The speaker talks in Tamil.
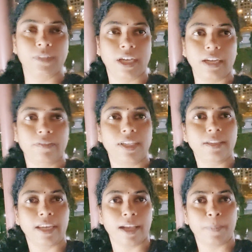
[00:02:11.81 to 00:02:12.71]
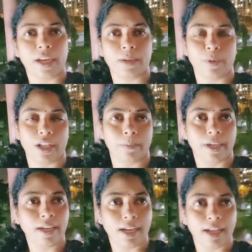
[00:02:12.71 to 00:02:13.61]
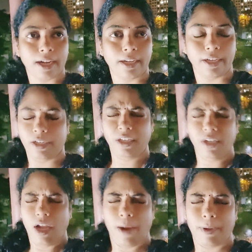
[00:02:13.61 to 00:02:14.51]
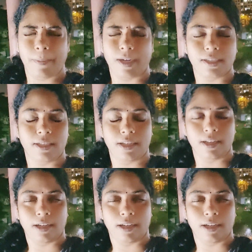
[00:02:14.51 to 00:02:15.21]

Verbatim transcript: கண்ணு வந்து தெரியா பார்க்க முடியாத மாதிரி நல்லா கட்டிட்டு அப்படியே மனசை